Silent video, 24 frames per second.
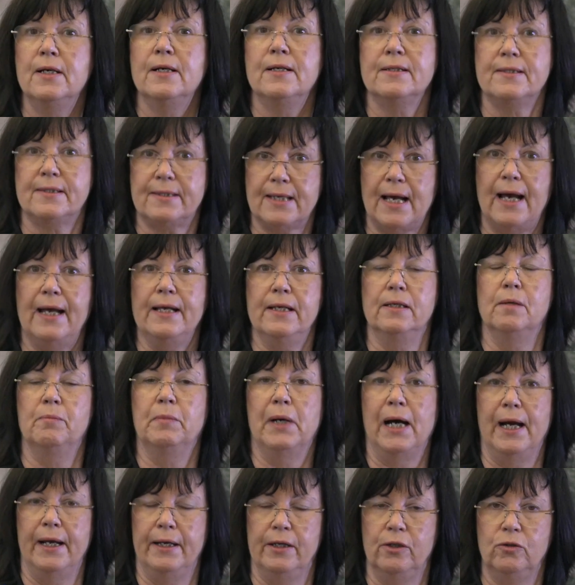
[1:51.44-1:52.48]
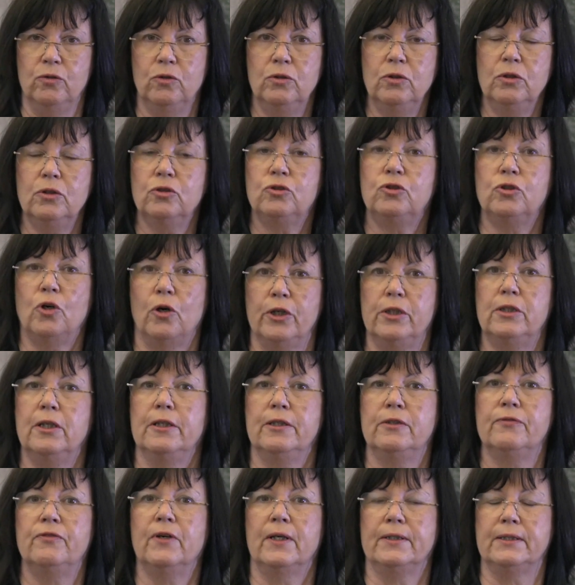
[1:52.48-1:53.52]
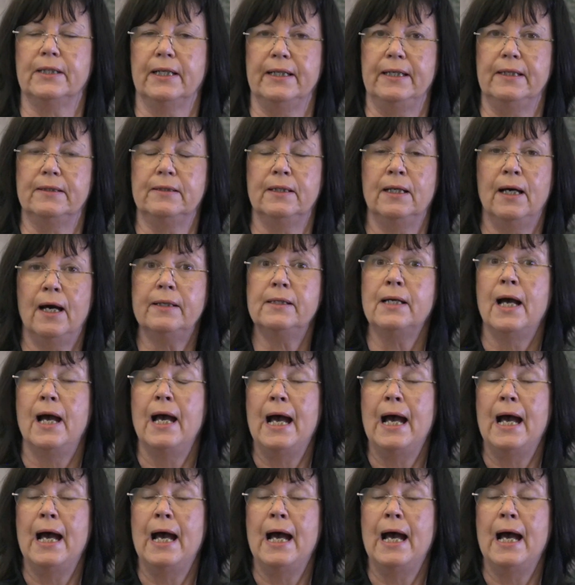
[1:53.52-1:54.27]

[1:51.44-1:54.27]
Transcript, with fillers: seine Meinung deutlich vertreten hat,